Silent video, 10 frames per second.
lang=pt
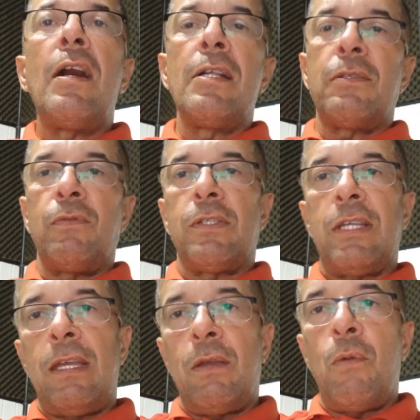antes
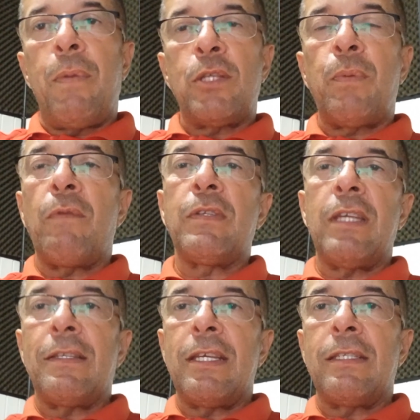você, eu peço para
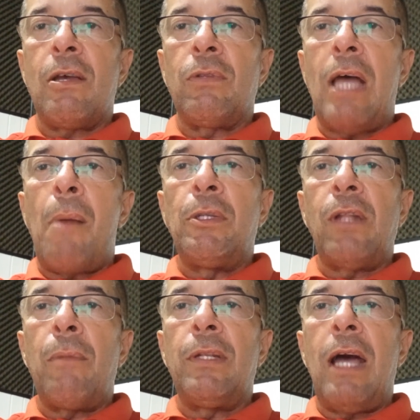você acessar o
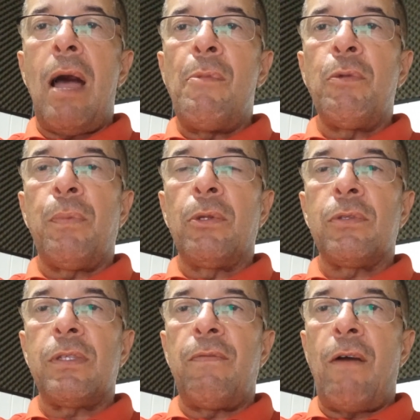
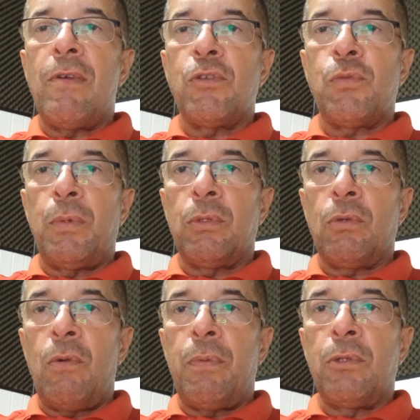
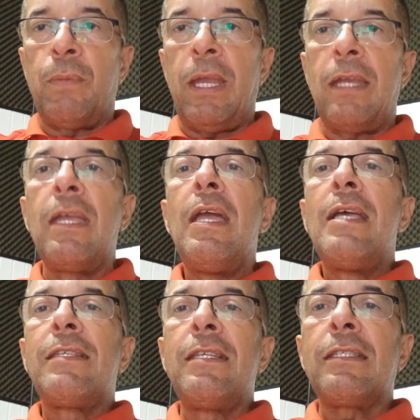www.civalanjos.com.br,
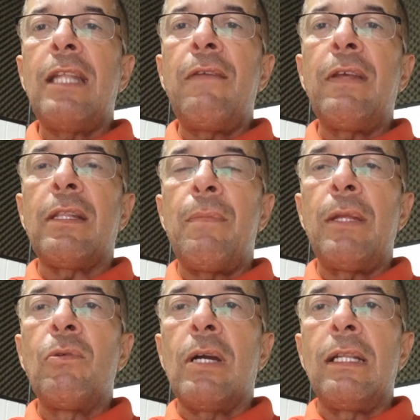se inscrever
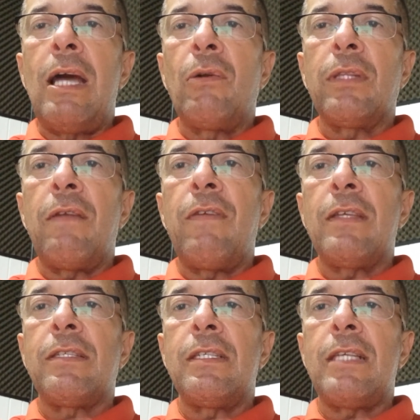também no canal
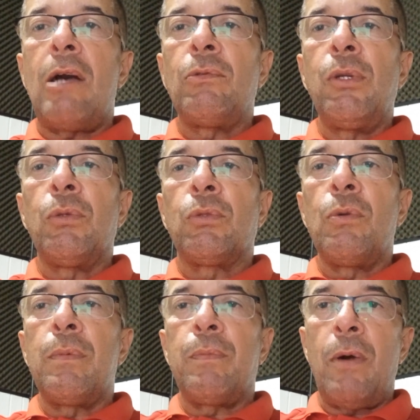TV Cisal no
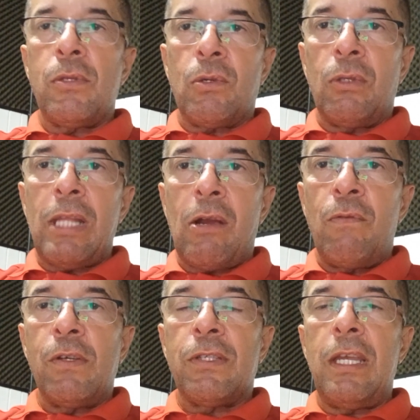YouTube. Posso contar com
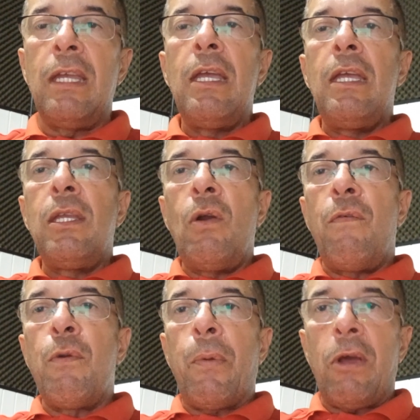você e
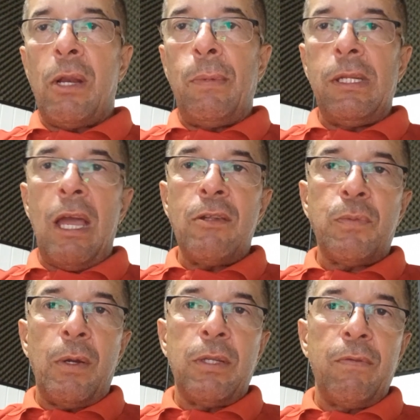ouvir o programa Diário
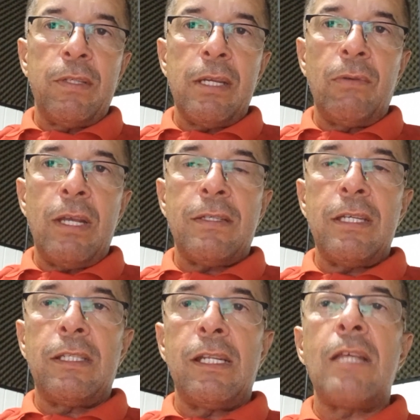Esportivo de segunda a
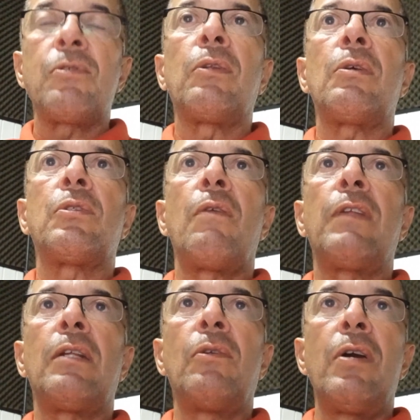sexta, das 8 às 9
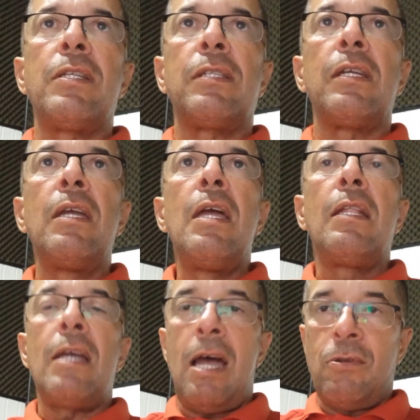da noite,
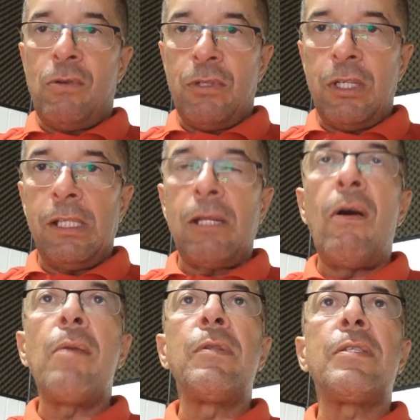na Rádio
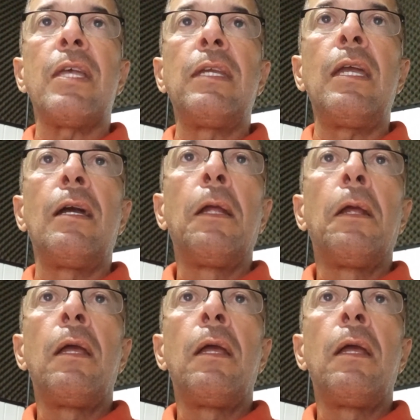Continental AM de Serrinha.